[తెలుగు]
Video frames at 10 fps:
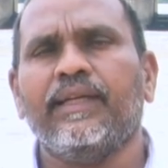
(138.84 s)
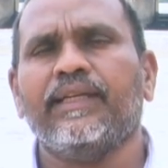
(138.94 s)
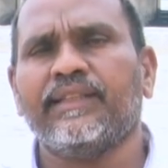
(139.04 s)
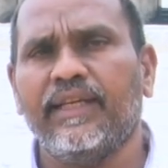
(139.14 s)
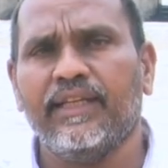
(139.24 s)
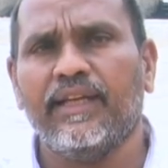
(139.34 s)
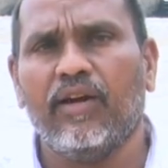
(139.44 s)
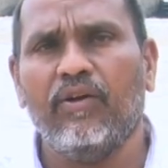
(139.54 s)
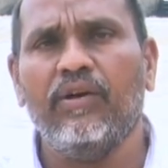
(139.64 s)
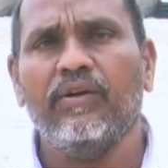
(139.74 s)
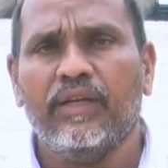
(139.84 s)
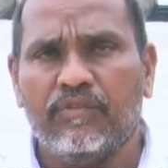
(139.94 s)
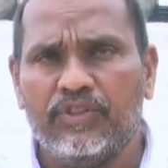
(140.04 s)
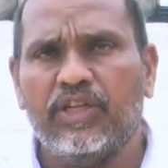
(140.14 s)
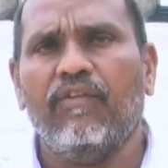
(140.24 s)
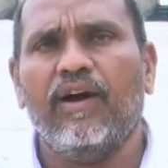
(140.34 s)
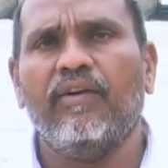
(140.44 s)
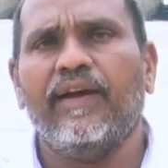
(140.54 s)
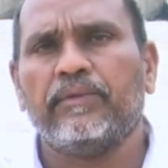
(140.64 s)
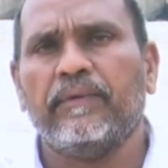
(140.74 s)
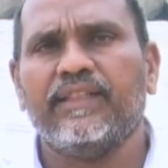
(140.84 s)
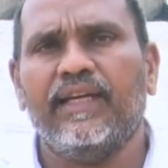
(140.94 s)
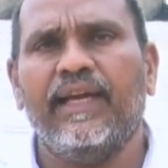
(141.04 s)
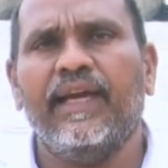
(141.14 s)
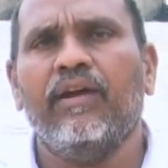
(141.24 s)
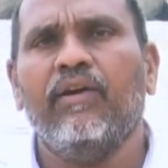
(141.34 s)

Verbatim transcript: కృష్ణా జిల్లాలో విజయవాడలో ఎక్స్పెషల్లీ